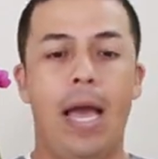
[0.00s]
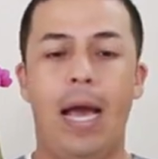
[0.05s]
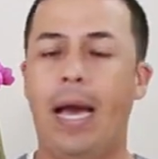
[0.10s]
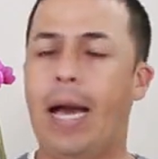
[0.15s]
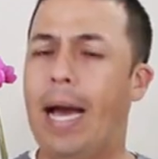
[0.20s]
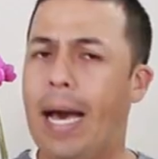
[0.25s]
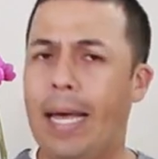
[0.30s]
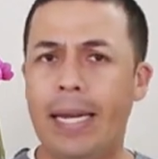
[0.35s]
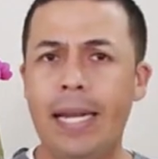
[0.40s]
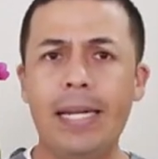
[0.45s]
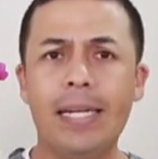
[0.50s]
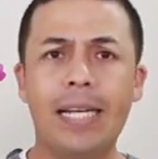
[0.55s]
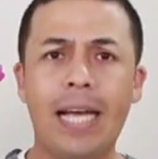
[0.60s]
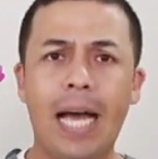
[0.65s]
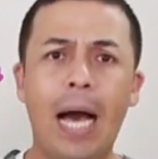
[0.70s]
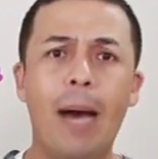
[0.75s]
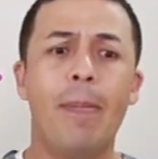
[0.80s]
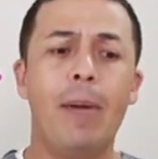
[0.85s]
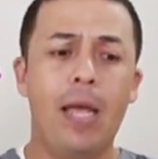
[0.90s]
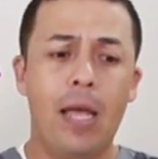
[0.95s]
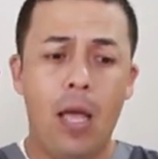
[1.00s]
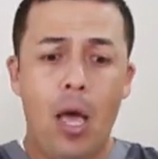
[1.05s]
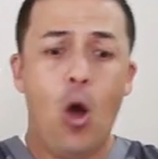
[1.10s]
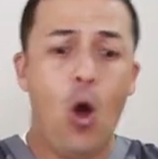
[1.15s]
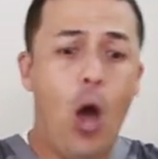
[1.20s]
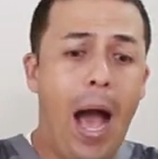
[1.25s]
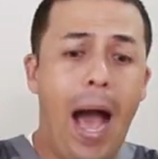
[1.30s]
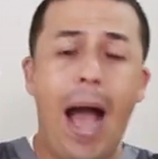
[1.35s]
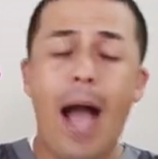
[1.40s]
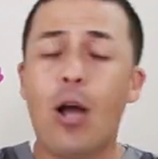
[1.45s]
Jala el cable,
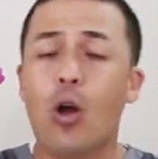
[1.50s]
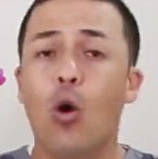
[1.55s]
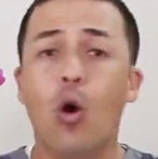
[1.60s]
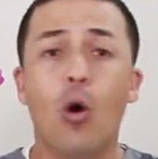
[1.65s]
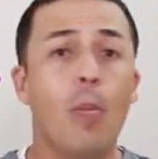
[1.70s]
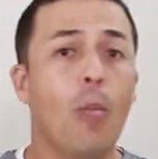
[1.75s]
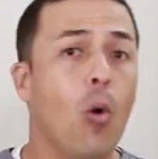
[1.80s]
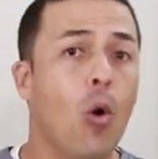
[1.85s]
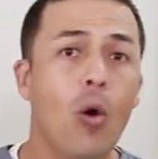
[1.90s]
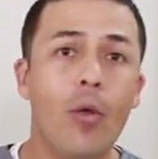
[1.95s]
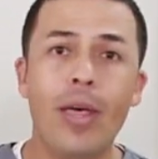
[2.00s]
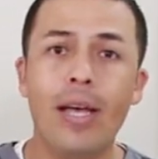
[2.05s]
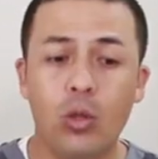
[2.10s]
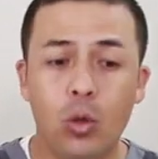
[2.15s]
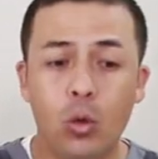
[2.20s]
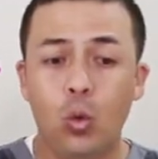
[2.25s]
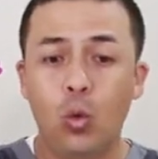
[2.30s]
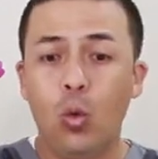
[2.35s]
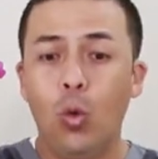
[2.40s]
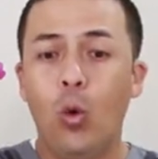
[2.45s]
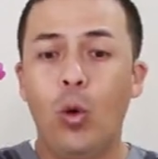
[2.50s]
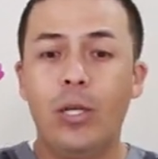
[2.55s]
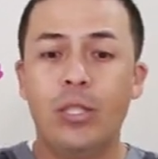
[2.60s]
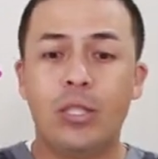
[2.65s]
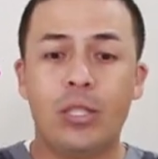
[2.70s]
acomoda tu